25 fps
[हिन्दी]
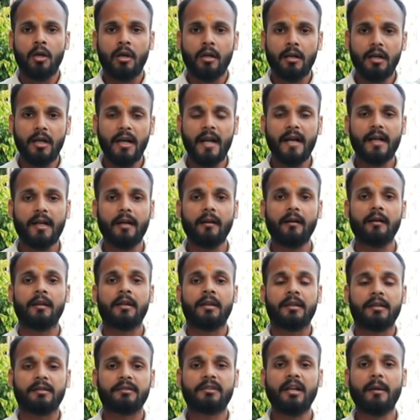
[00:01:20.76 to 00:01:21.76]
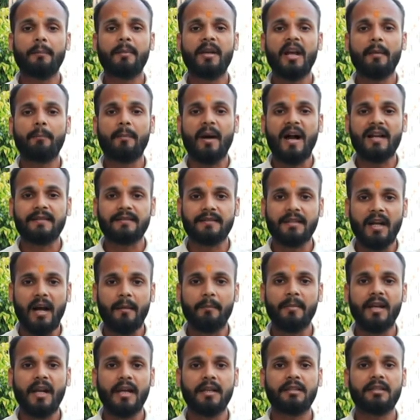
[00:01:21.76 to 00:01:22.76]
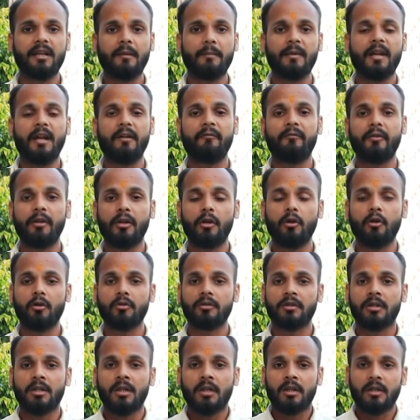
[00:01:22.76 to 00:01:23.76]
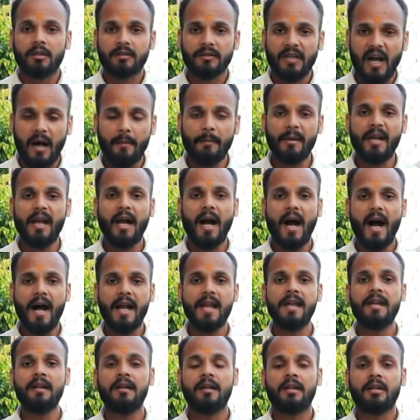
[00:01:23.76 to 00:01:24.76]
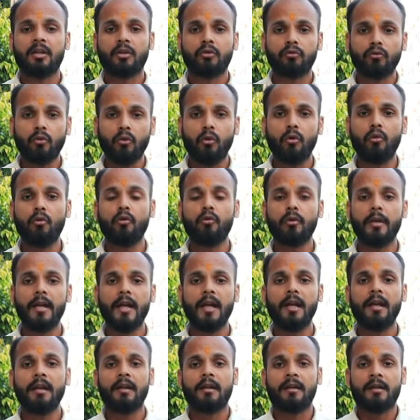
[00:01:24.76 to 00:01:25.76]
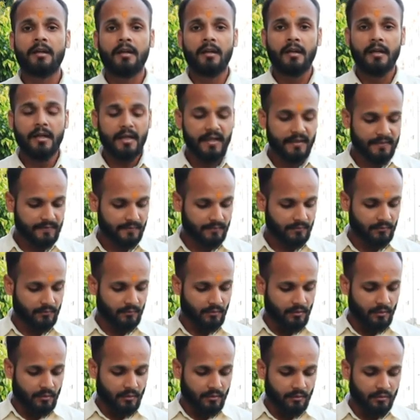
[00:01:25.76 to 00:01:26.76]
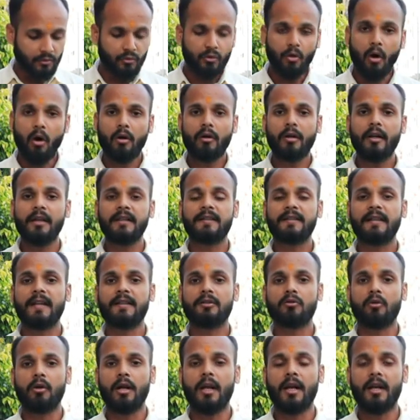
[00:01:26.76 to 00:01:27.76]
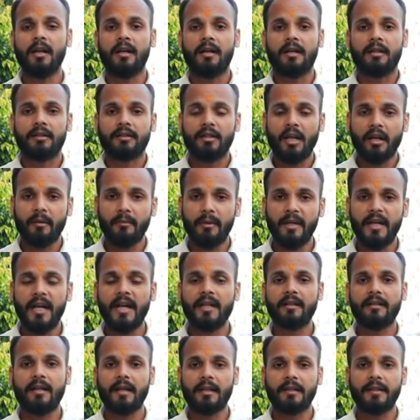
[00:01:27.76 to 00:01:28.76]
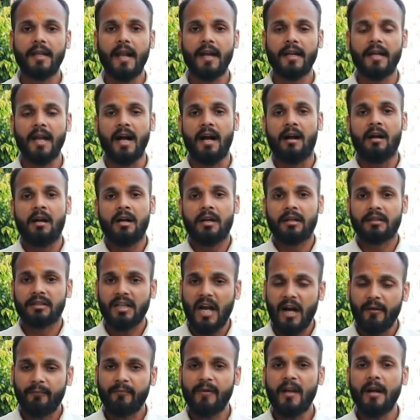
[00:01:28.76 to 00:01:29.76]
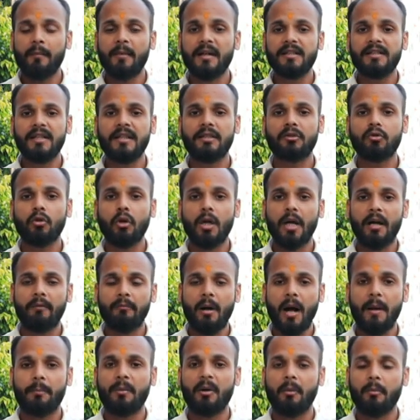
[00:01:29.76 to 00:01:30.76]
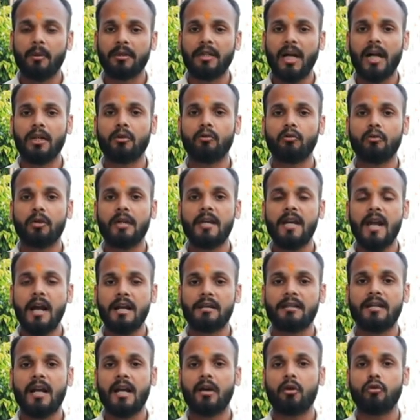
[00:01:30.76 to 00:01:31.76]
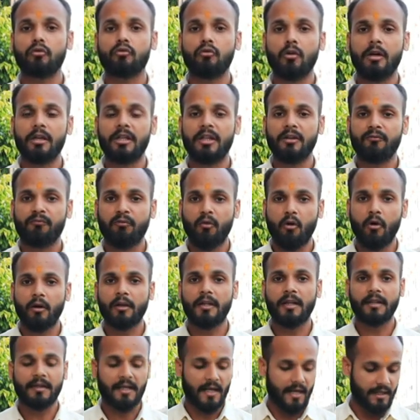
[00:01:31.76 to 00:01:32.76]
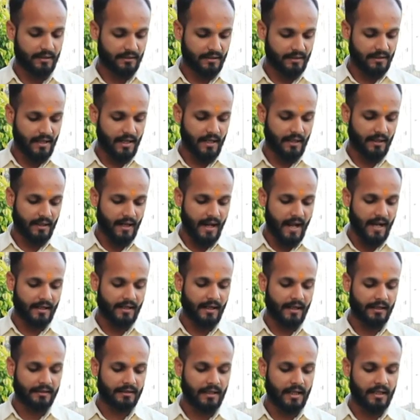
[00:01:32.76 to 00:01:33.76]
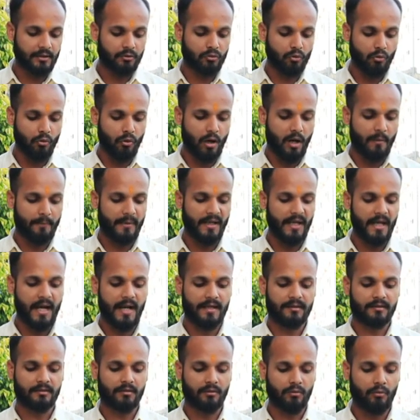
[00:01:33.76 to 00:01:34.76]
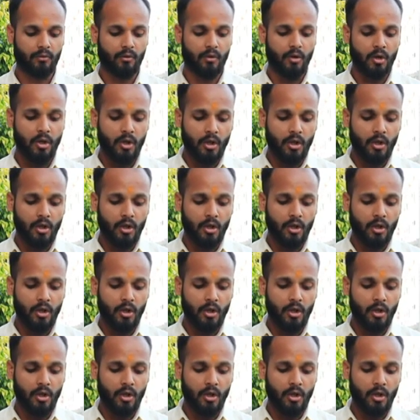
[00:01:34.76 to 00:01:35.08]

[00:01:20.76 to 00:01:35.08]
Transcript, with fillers: लेकर जब ये बात सामने आई जब ये वीडियोस सामने आई तो उन्हें इस नौकरी से जो है टर्मिनेट कर दिया गया साफिया मजीद जो है मैं आपको बता दूं कि एस आर ओ ट्वेंटी फोर के तहत इन्हें लगाया गया था जो अभी एस ओ